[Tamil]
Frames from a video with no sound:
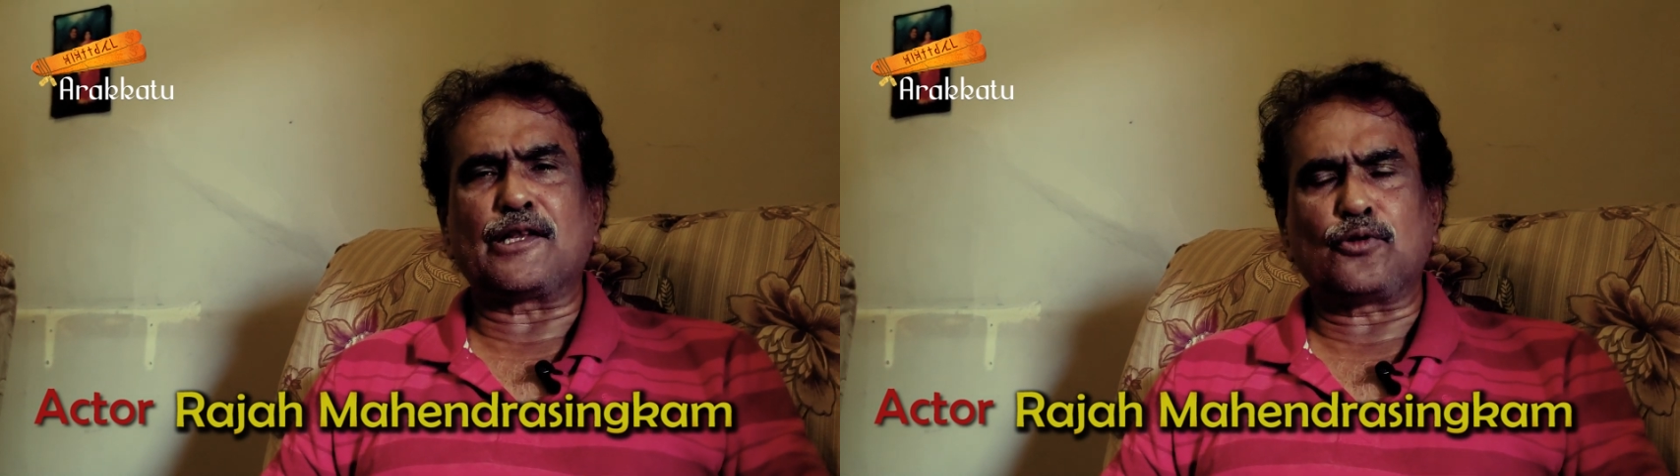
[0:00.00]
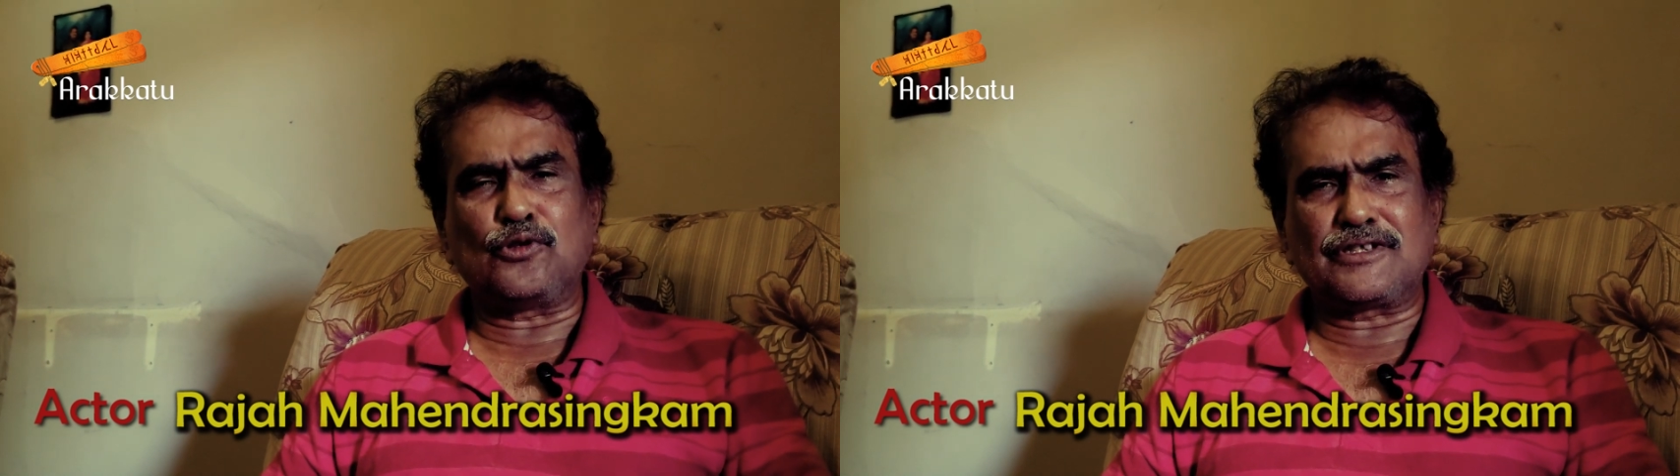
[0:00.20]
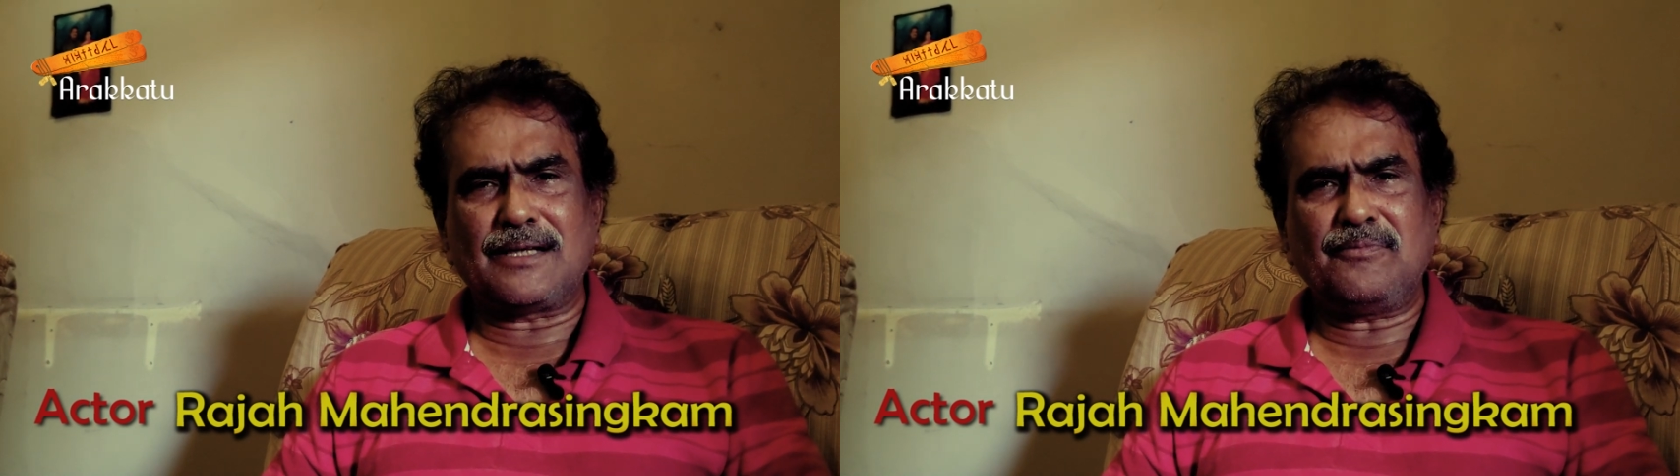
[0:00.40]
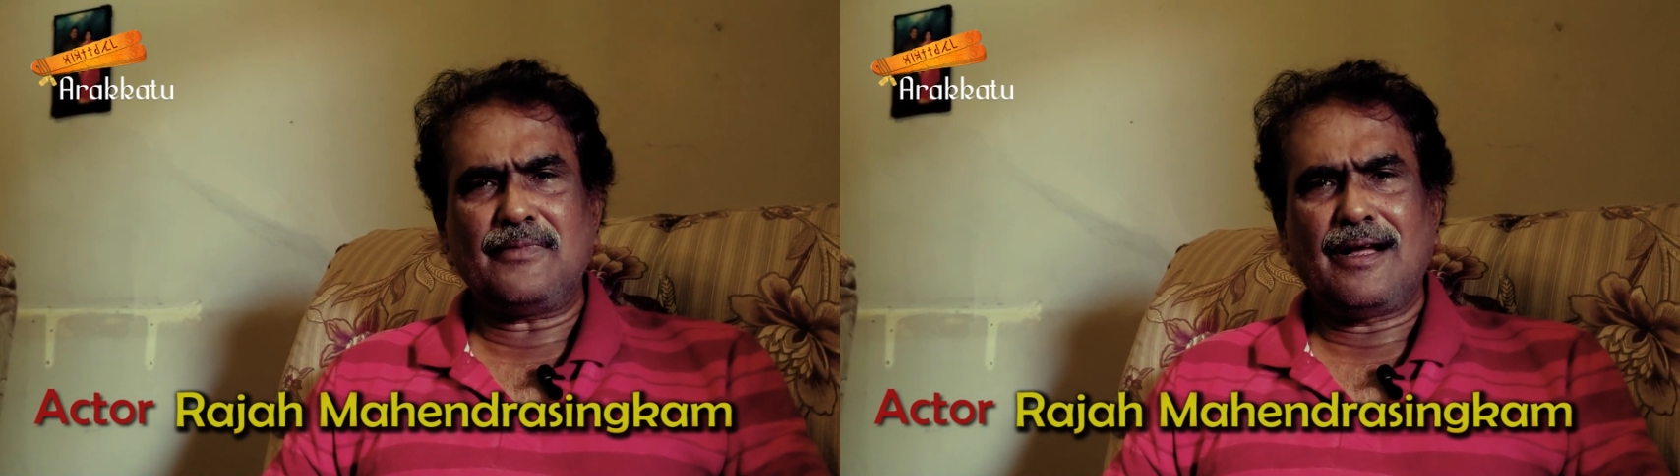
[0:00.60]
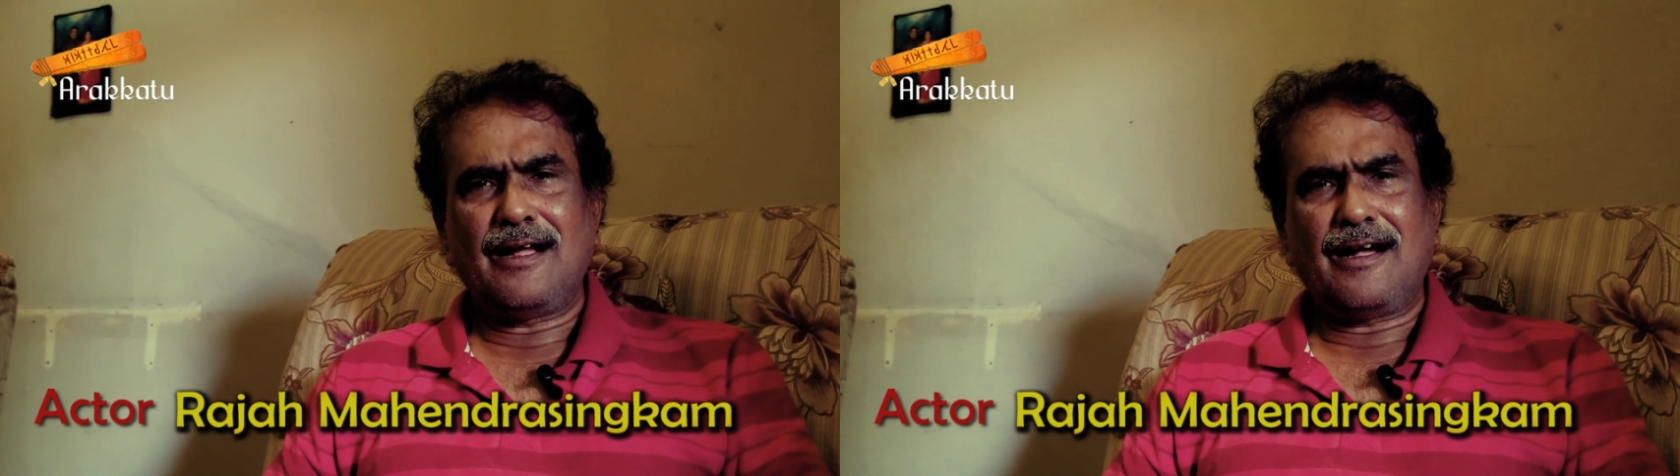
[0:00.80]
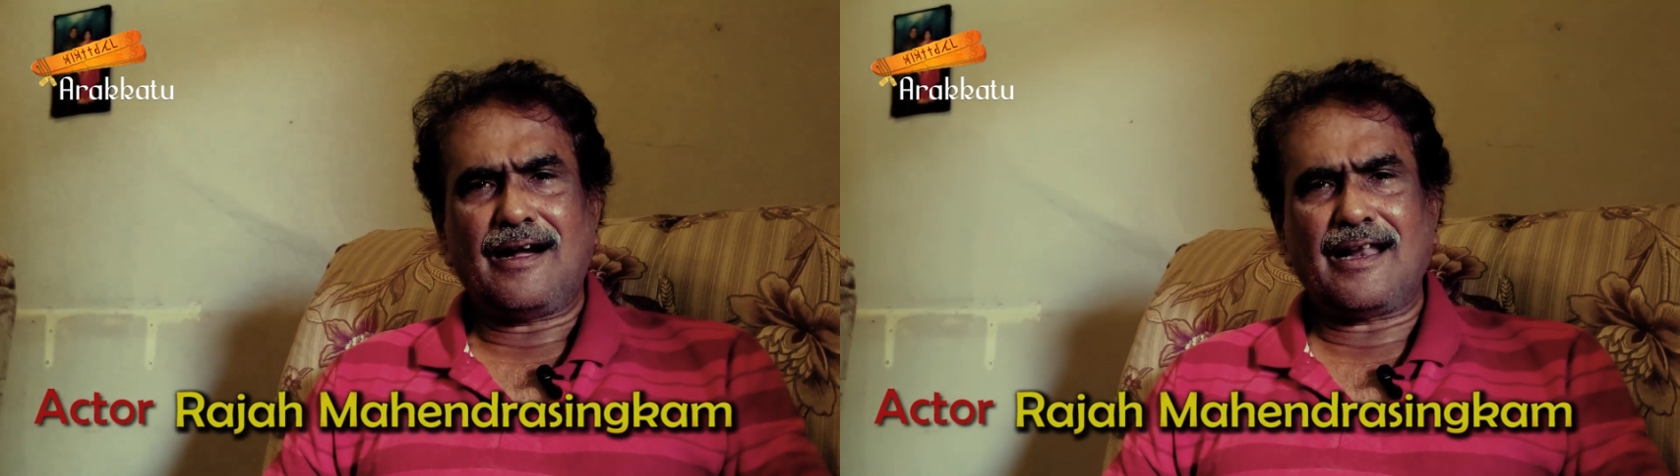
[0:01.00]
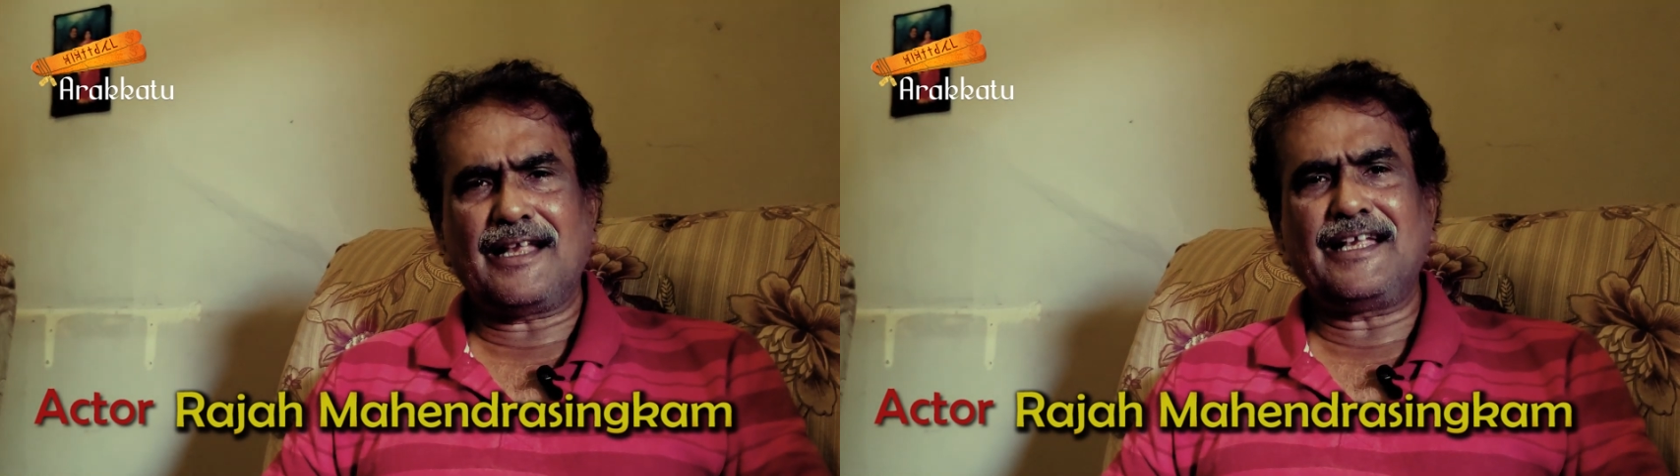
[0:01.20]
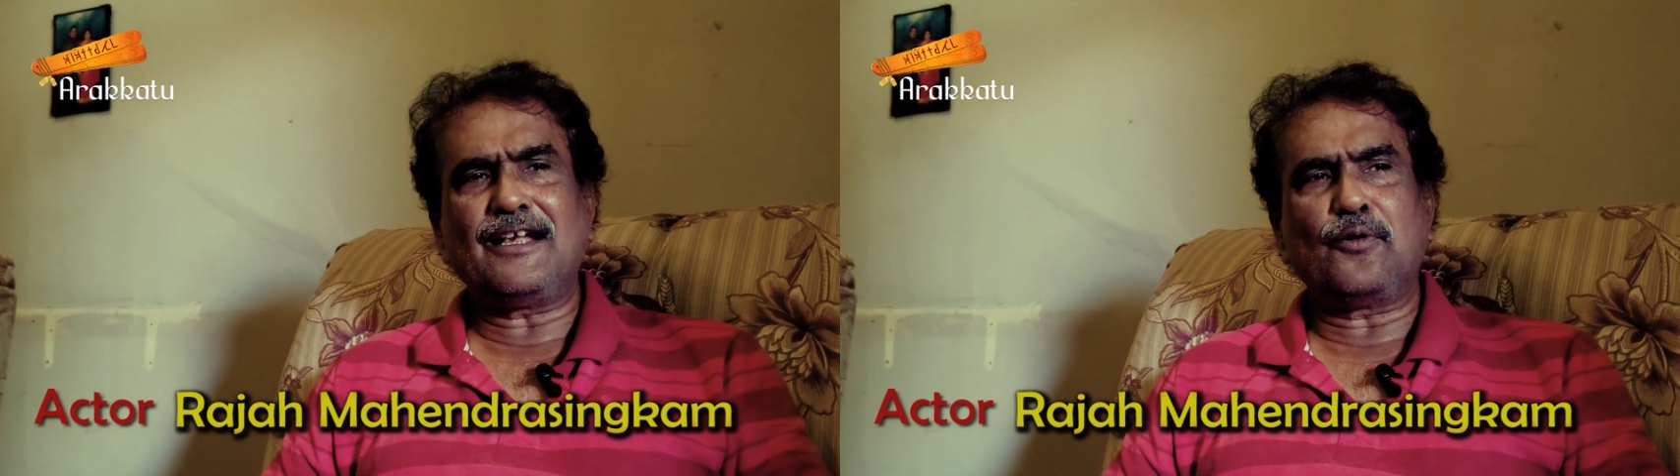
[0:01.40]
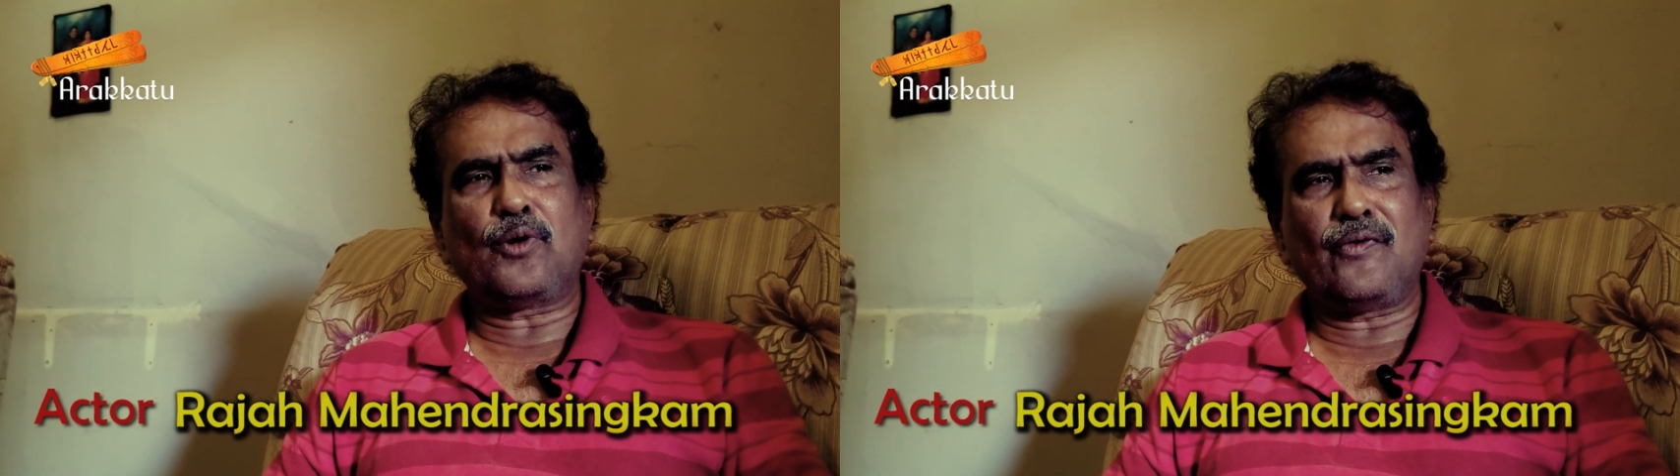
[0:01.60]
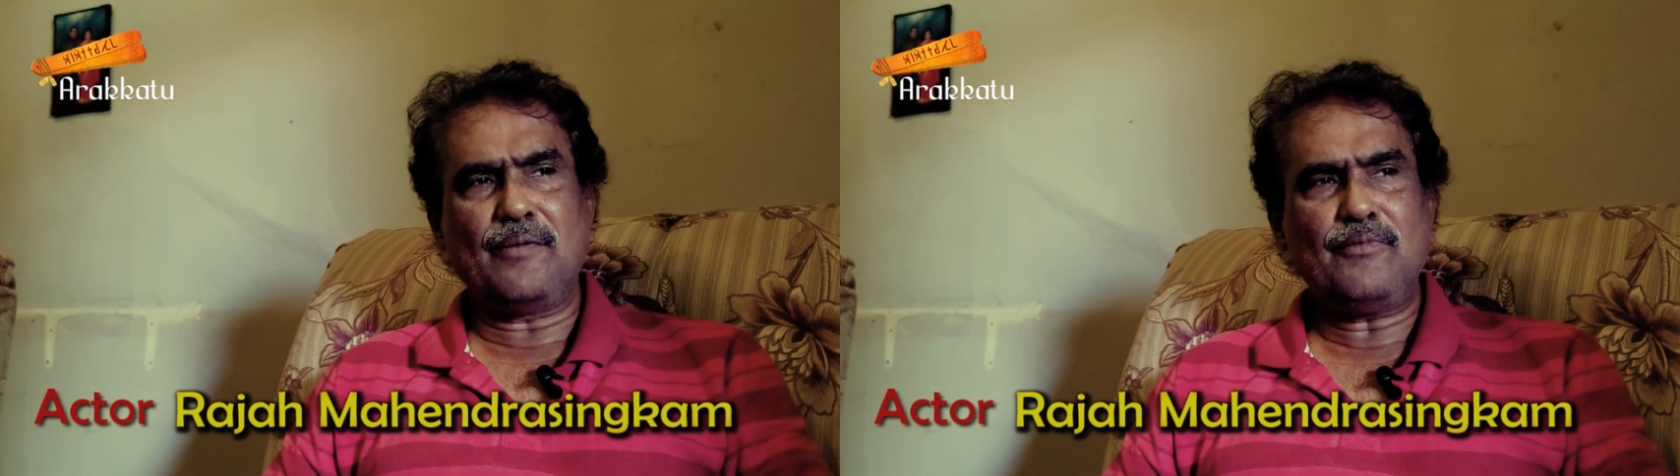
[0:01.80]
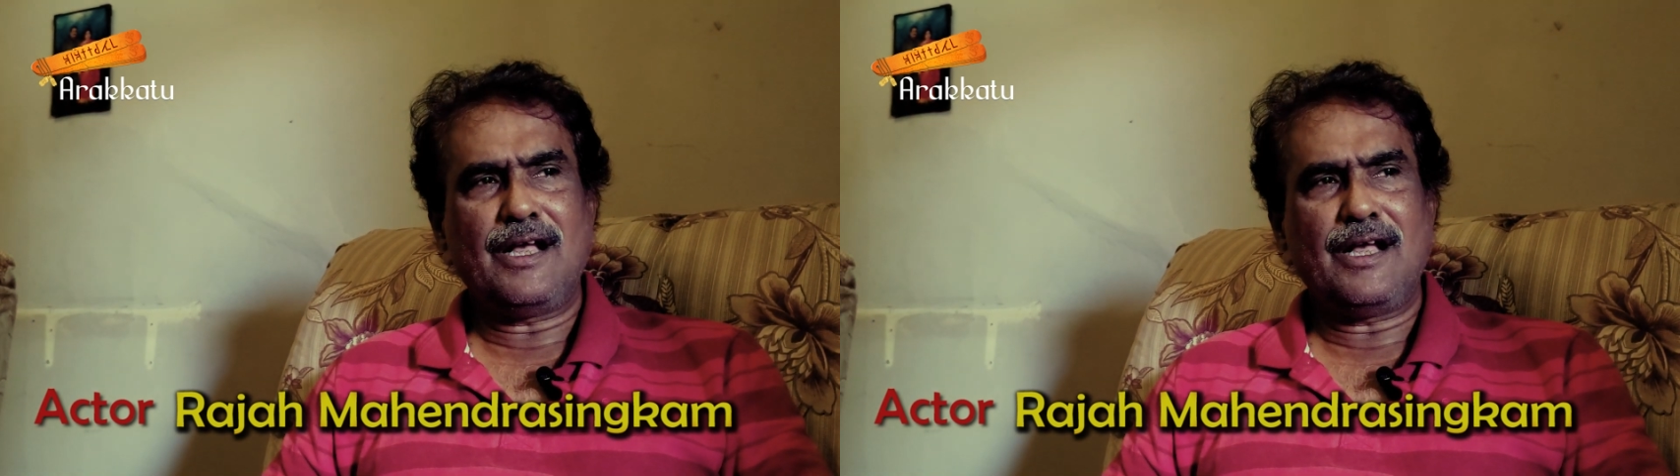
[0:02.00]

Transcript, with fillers: தோற்றம் அழகிய உருவம்